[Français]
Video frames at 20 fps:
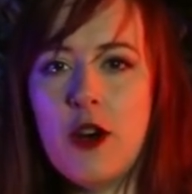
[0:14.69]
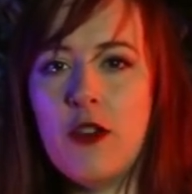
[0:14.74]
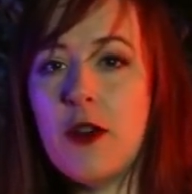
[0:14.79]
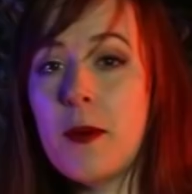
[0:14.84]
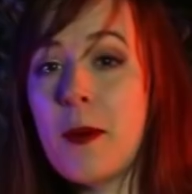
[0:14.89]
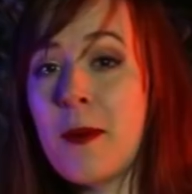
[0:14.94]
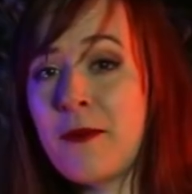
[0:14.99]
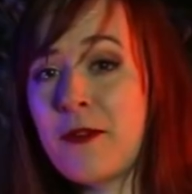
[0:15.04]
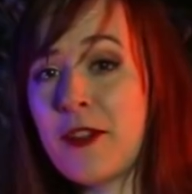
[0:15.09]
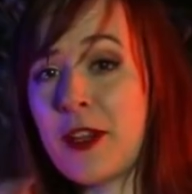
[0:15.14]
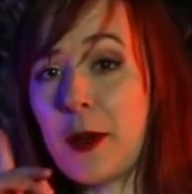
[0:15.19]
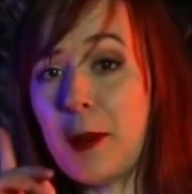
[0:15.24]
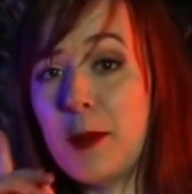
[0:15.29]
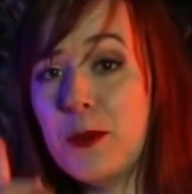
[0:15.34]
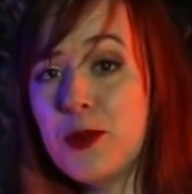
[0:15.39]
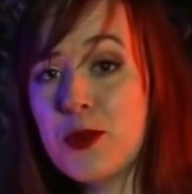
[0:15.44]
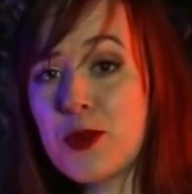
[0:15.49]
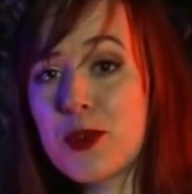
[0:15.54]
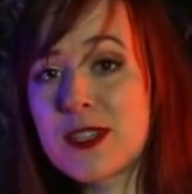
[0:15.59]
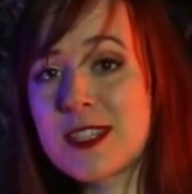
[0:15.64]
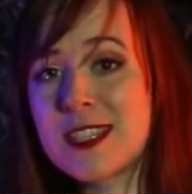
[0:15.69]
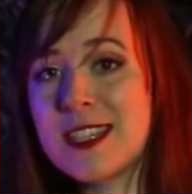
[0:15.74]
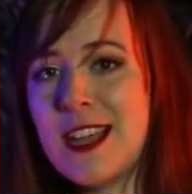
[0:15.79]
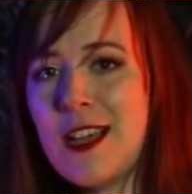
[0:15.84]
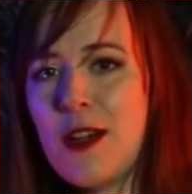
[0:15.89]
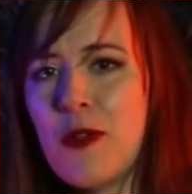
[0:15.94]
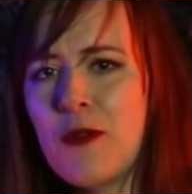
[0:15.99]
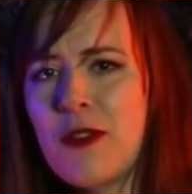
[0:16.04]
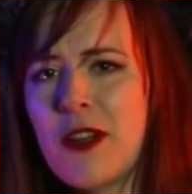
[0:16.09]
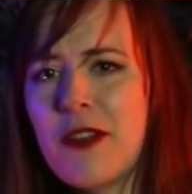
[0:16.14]
On va même faire mieux que
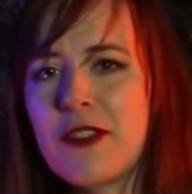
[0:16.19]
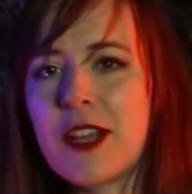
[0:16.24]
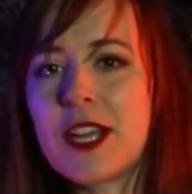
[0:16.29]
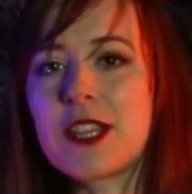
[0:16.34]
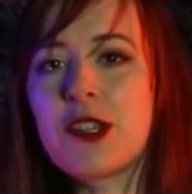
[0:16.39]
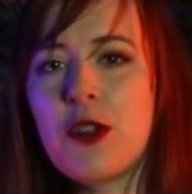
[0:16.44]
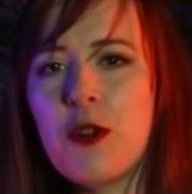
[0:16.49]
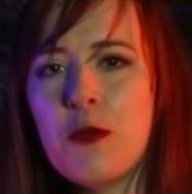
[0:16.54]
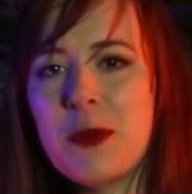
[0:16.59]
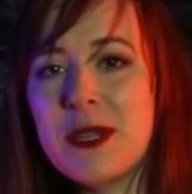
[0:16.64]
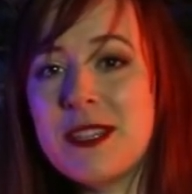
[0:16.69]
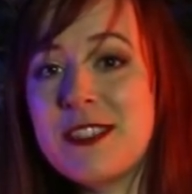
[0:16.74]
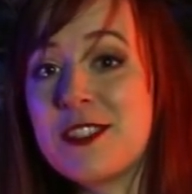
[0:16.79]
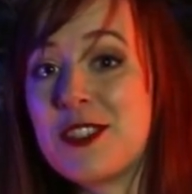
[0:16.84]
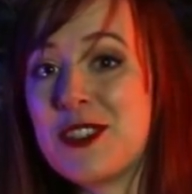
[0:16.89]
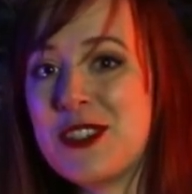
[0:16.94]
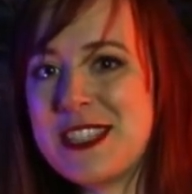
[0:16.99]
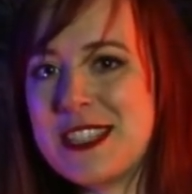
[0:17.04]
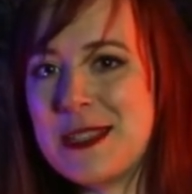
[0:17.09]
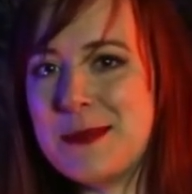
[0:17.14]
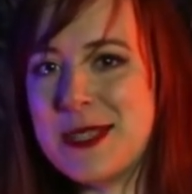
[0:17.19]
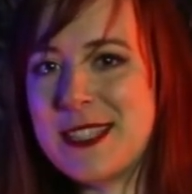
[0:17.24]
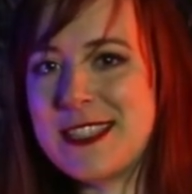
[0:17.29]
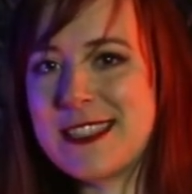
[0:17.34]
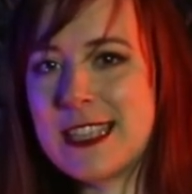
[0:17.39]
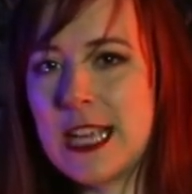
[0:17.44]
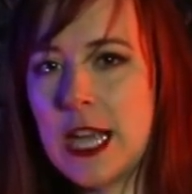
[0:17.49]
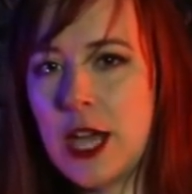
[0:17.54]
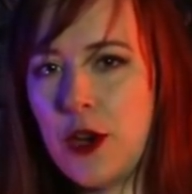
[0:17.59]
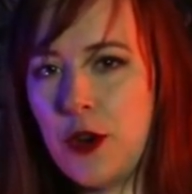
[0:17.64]
cela, on va faire trempette dans les
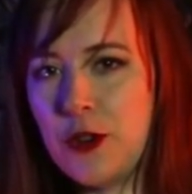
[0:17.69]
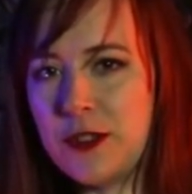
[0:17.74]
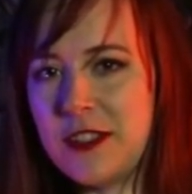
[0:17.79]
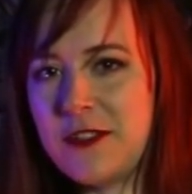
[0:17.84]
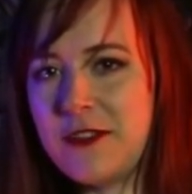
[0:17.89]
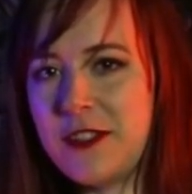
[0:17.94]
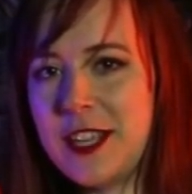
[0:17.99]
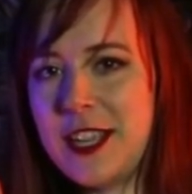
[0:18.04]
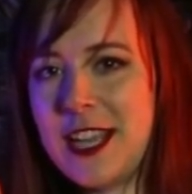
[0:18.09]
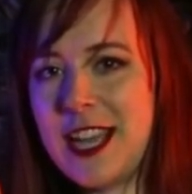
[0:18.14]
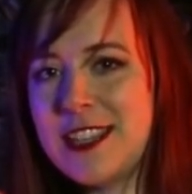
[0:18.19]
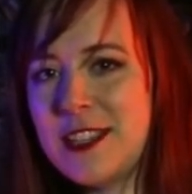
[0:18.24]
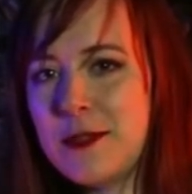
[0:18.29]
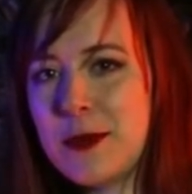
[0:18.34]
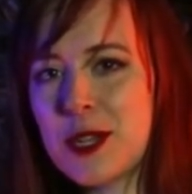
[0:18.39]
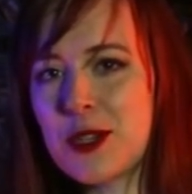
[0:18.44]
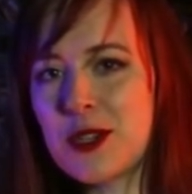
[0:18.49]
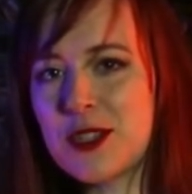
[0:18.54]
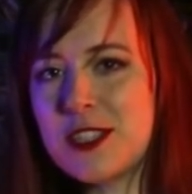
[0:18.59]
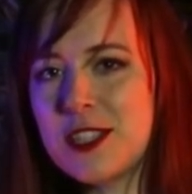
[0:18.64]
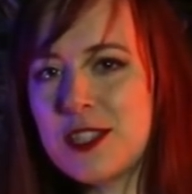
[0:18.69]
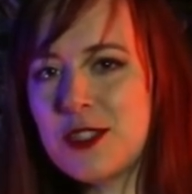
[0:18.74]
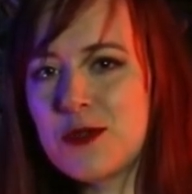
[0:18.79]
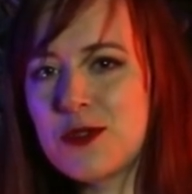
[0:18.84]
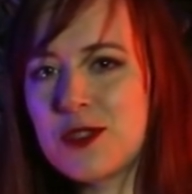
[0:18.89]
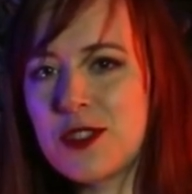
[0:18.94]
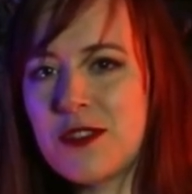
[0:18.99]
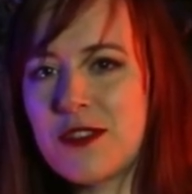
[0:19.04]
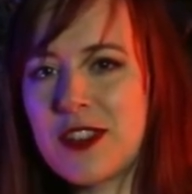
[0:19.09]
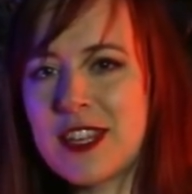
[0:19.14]
abysses. En effet, Animal Crossing
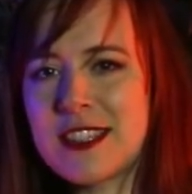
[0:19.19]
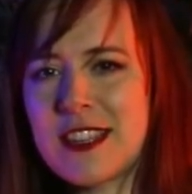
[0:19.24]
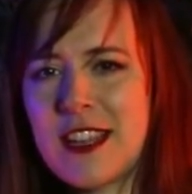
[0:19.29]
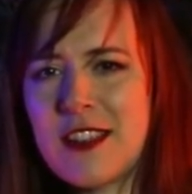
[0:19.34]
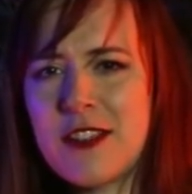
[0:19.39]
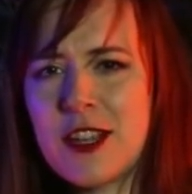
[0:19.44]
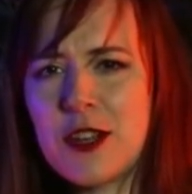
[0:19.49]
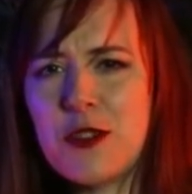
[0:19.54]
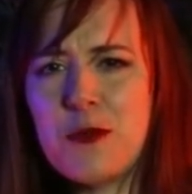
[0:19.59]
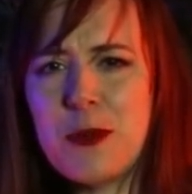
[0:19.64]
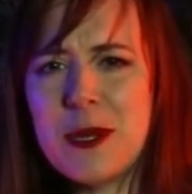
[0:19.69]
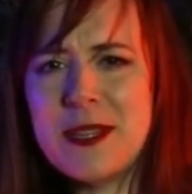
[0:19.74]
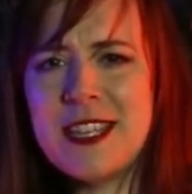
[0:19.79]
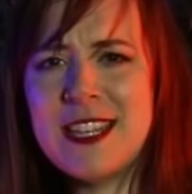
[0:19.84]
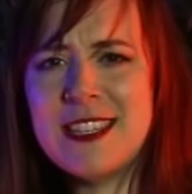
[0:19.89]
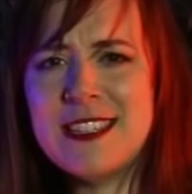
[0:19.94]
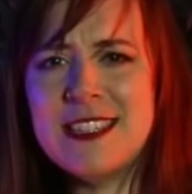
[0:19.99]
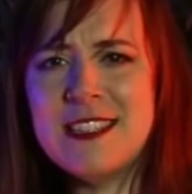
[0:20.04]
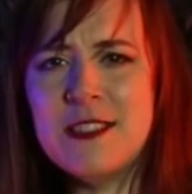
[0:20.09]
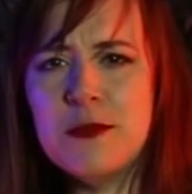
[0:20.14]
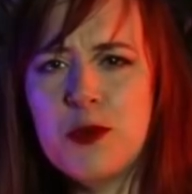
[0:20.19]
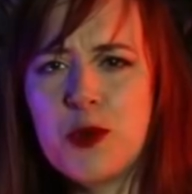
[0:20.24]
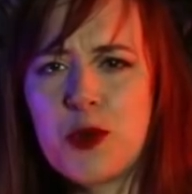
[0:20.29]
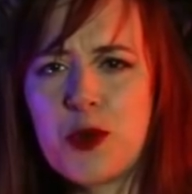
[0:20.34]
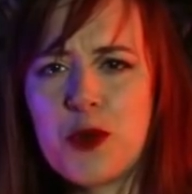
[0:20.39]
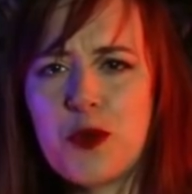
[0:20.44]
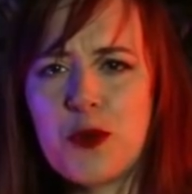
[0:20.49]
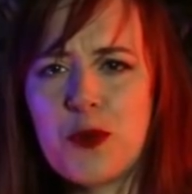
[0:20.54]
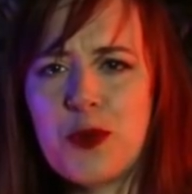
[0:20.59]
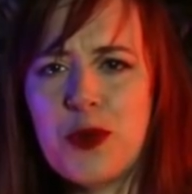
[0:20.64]
nous offre à travers le panel
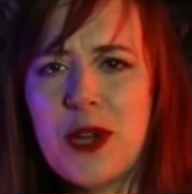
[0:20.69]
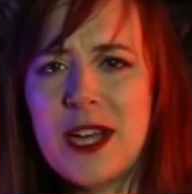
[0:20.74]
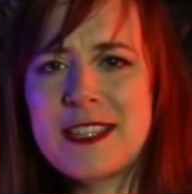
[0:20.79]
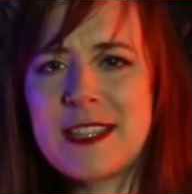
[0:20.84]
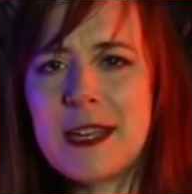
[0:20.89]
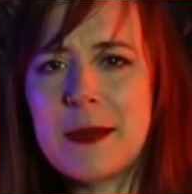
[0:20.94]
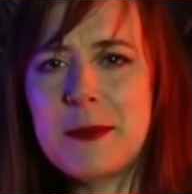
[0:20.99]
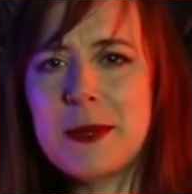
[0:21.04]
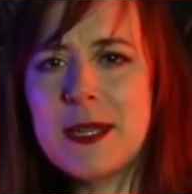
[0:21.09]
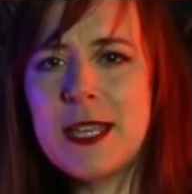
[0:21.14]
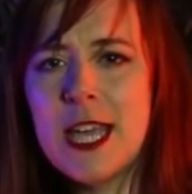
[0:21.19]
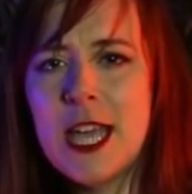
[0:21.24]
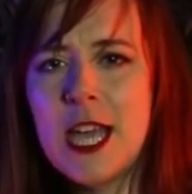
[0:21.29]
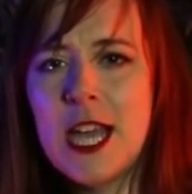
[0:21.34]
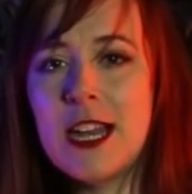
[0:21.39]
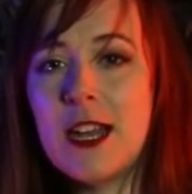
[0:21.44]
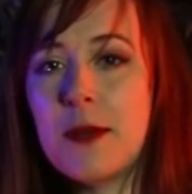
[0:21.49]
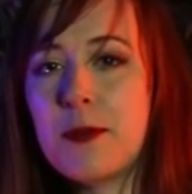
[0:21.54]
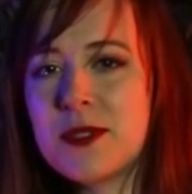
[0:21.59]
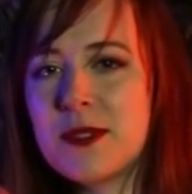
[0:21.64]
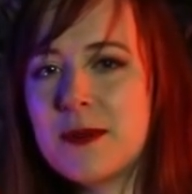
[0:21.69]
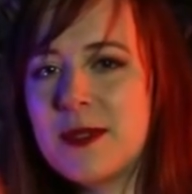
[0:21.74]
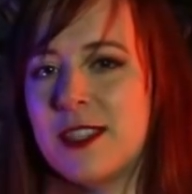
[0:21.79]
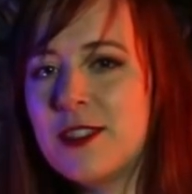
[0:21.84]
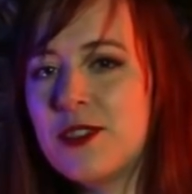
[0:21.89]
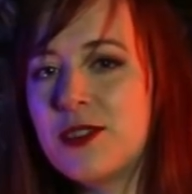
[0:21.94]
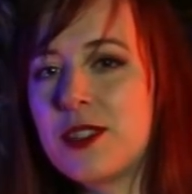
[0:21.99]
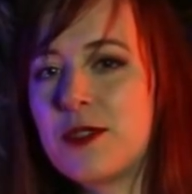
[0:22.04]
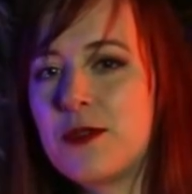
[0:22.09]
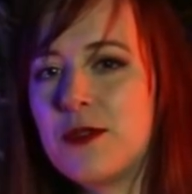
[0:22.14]
d'animaux que l'on peut attraper la
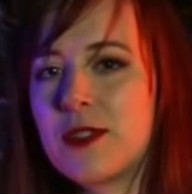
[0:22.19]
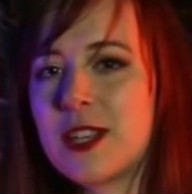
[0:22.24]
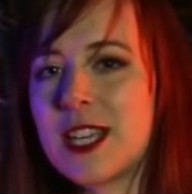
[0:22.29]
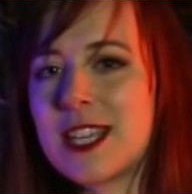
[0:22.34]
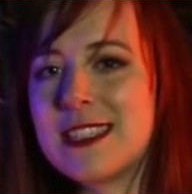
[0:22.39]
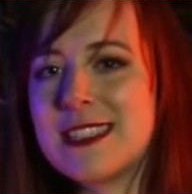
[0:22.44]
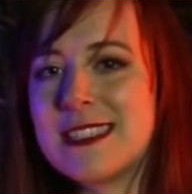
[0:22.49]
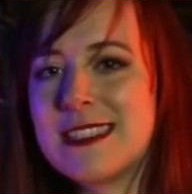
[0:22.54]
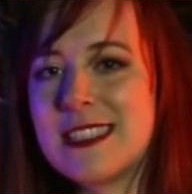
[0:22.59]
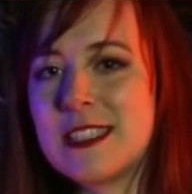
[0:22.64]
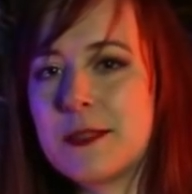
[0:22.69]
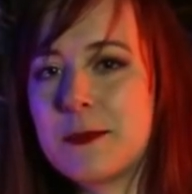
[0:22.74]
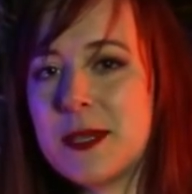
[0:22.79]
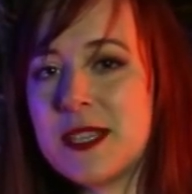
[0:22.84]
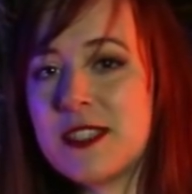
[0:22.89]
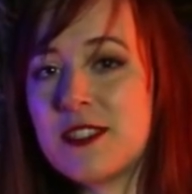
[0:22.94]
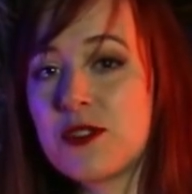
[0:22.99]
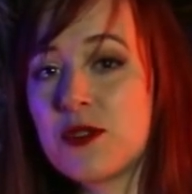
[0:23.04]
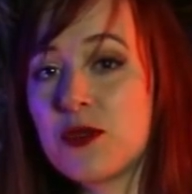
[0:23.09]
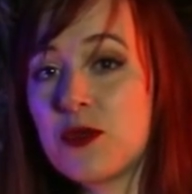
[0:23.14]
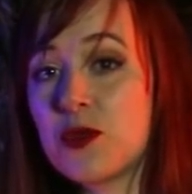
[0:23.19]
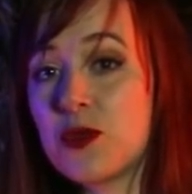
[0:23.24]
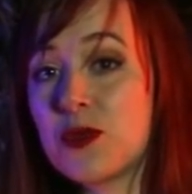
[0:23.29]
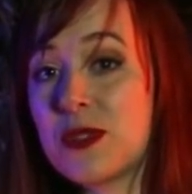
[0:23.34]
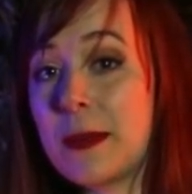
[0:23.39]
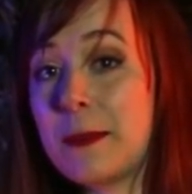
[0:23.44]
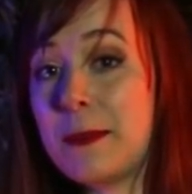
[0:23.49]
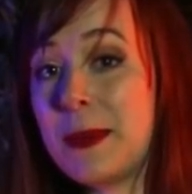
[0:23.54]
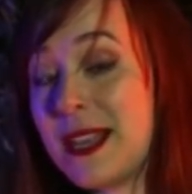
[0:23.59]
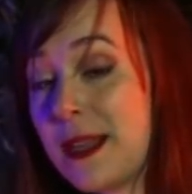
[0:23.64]
possibilité de découvrir des espèces dont
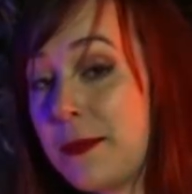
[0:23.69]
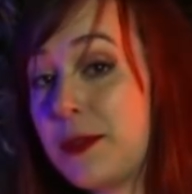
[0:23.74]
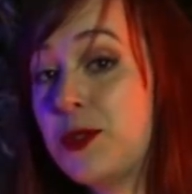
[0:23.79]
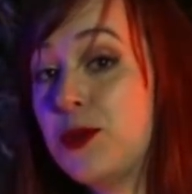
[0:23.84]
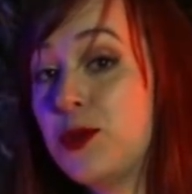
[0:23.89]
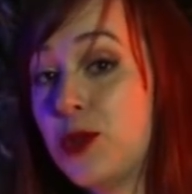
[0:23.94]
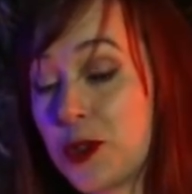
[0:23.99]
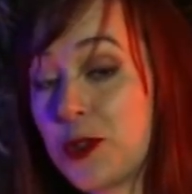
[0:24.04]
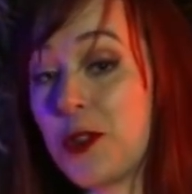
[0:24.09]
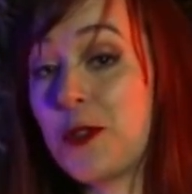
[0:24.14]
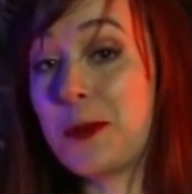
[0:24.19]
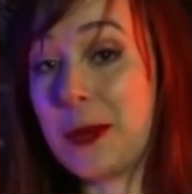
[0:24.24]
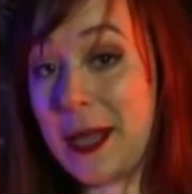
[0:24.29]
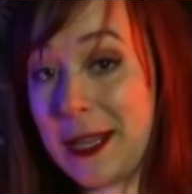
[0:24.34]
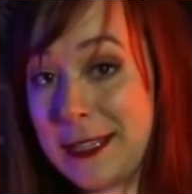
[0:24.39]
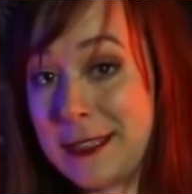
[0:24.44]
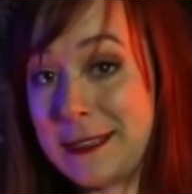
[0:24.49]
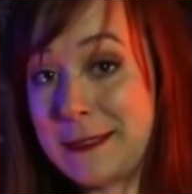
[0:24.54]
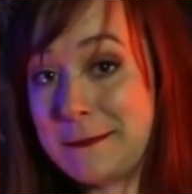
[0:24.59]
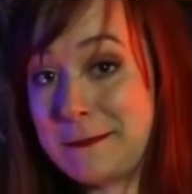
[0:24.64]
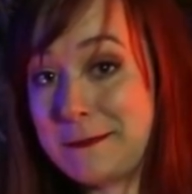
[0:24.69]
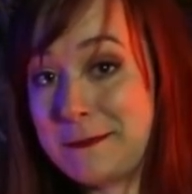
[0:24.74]
on n'a pas l'habitude d'entendre parler.